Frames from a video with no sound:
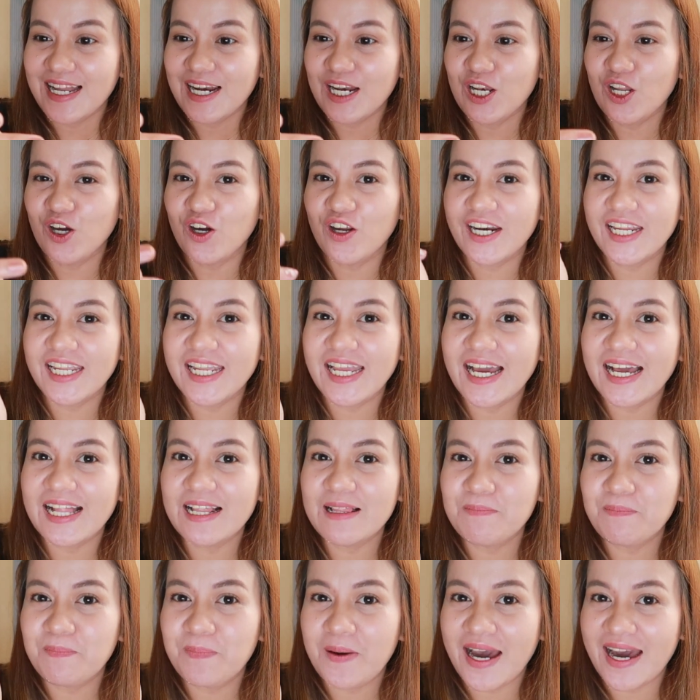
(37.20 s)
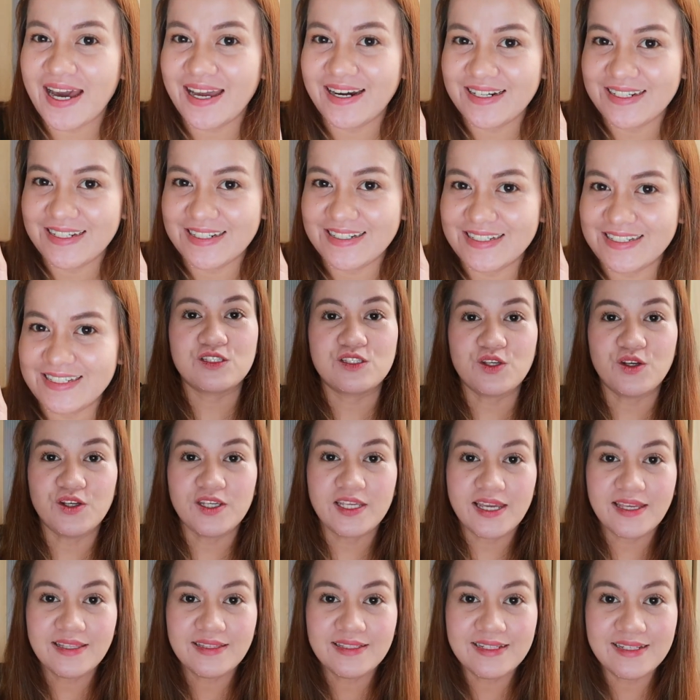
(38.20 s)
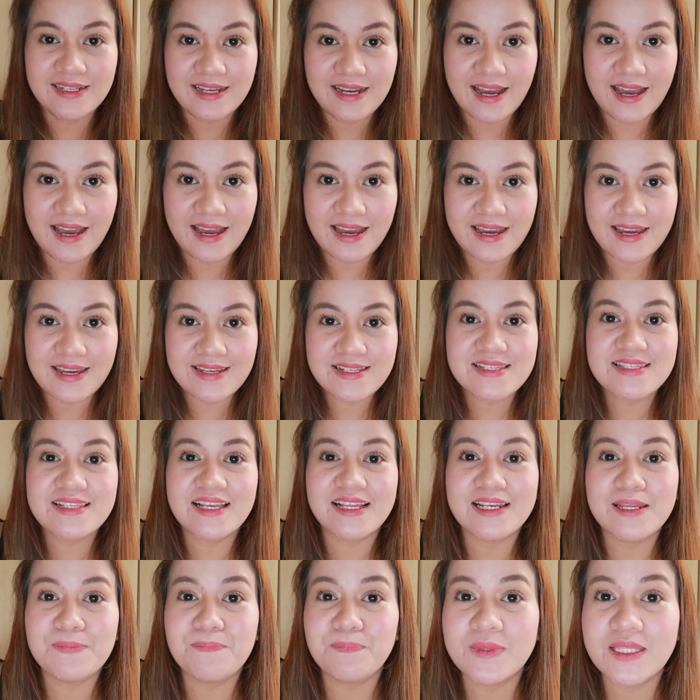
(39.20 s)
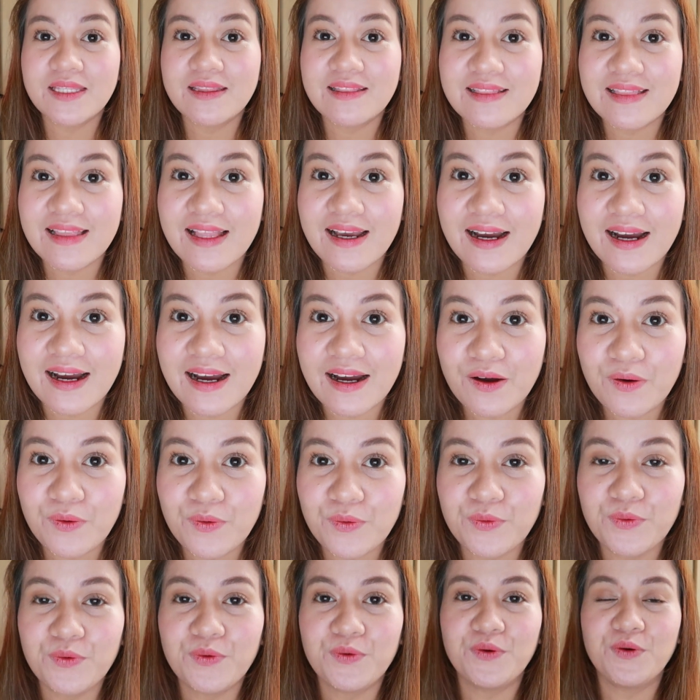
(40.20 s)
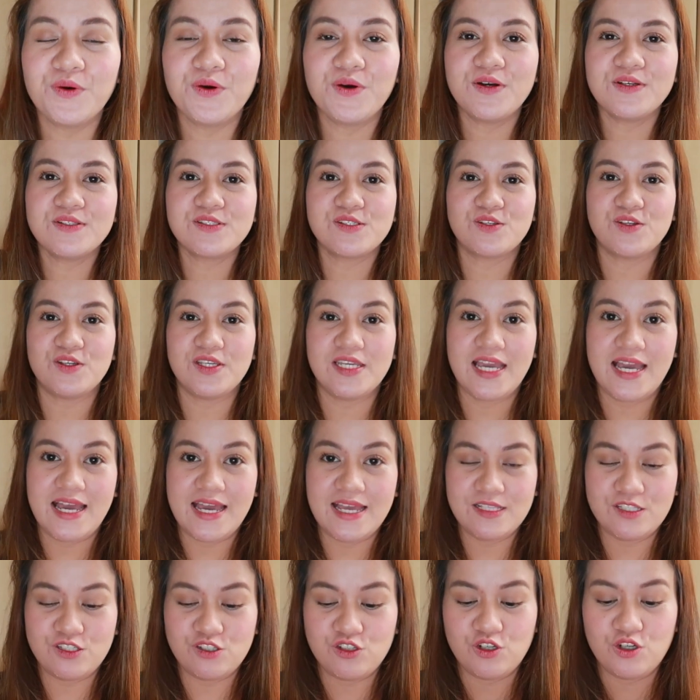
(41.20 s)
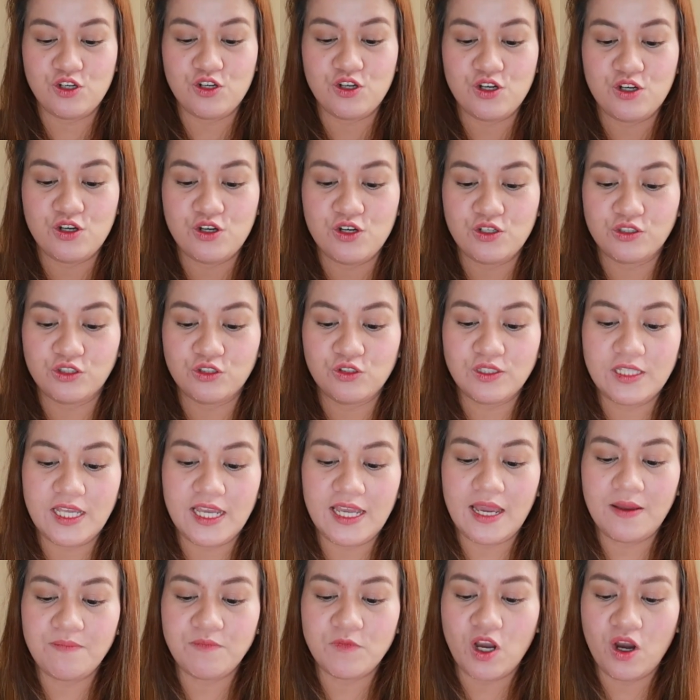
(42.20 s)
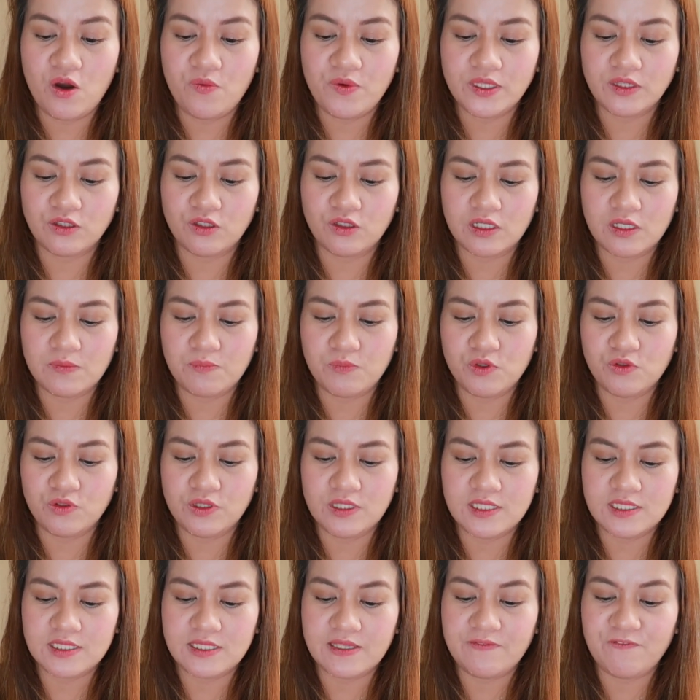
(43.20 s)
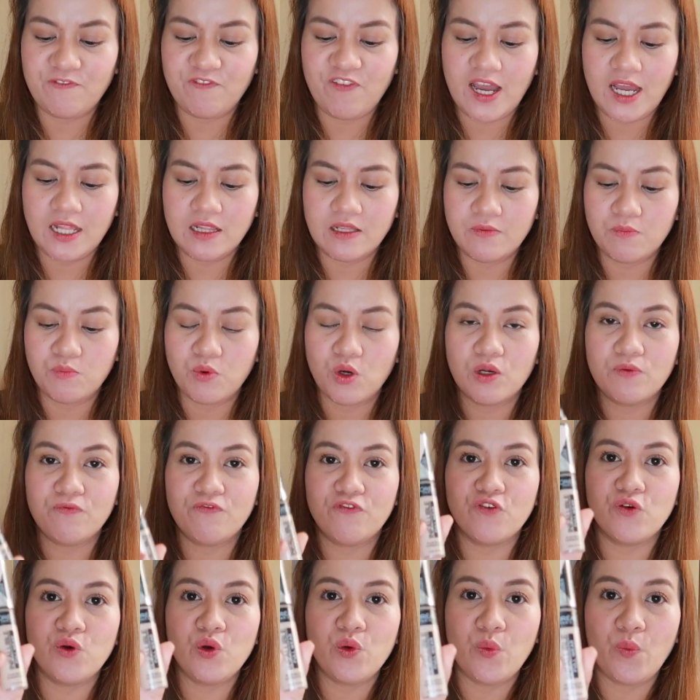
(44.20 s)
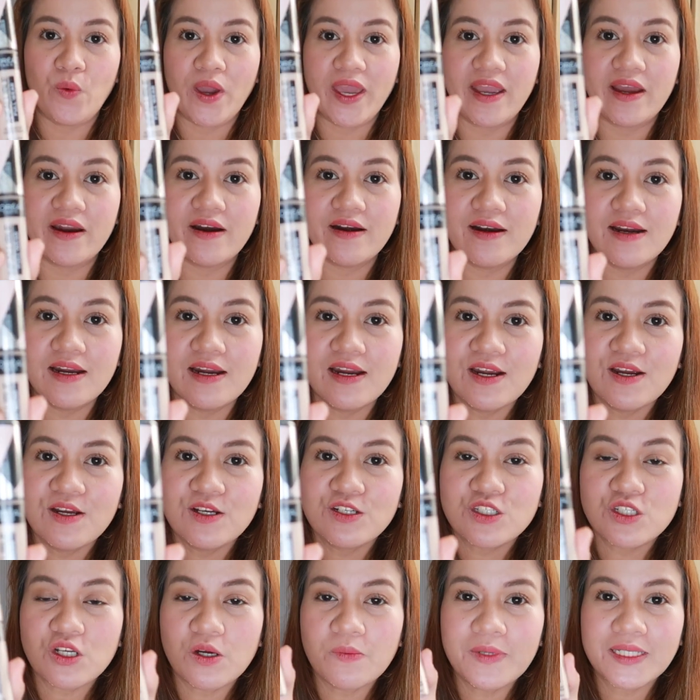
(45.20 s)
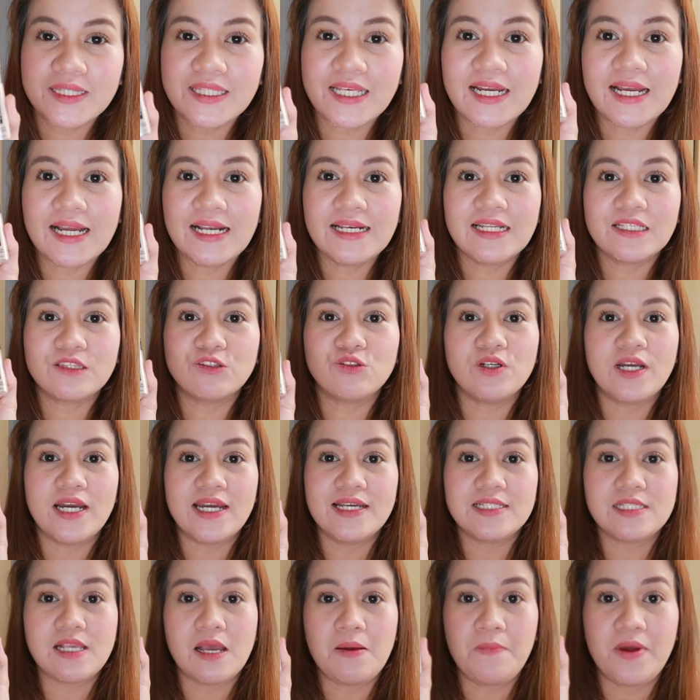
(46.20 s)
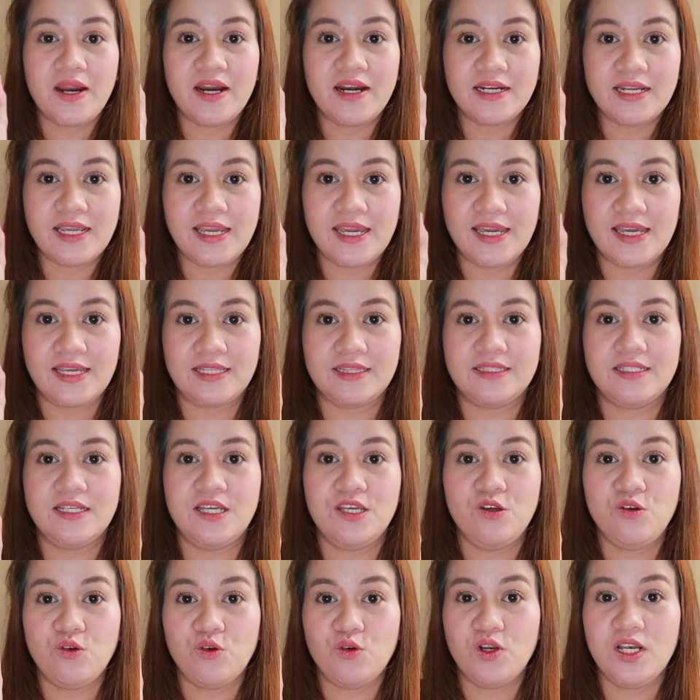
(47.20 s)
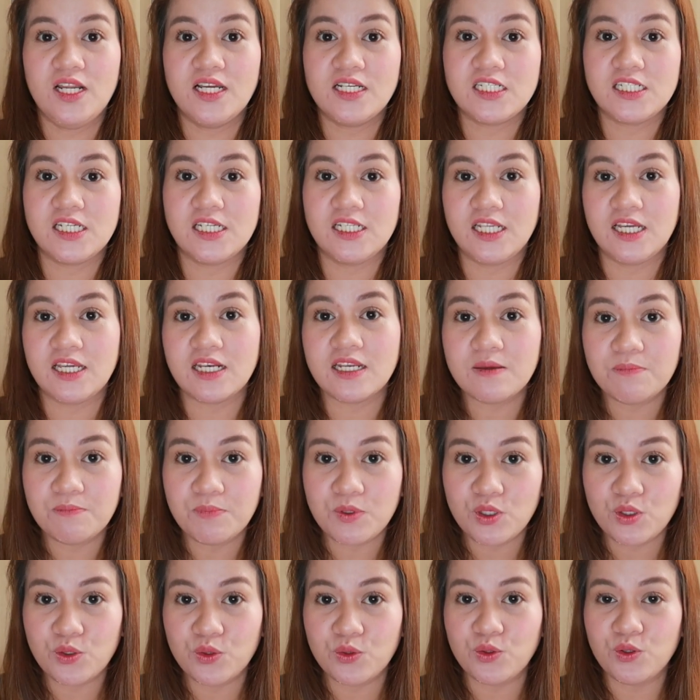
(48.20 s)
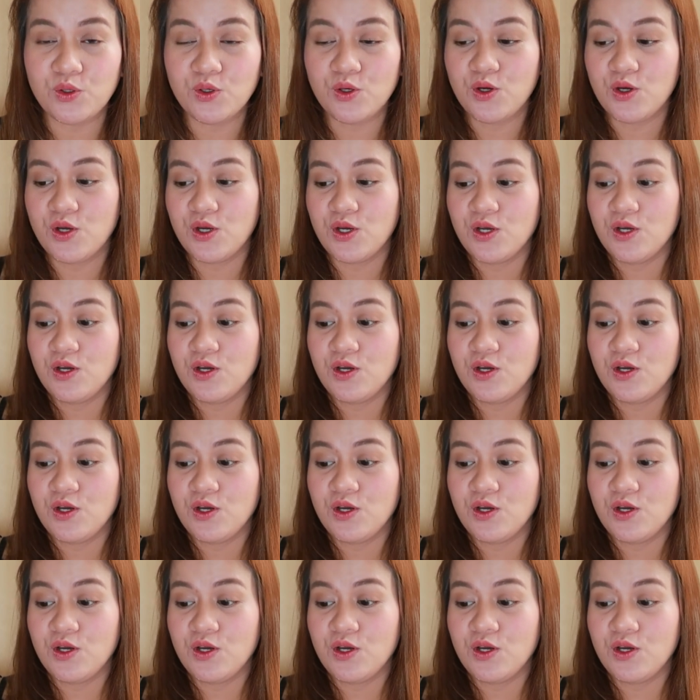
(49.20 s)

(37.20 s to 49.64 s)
L'Oreal Paris. So, yan guys. Naglip tint lang ako. So, yan. So, today I'm going to review this Infallible Full Wear. So, matagal na to guys sa market. Ngayon ko lang siya na-review.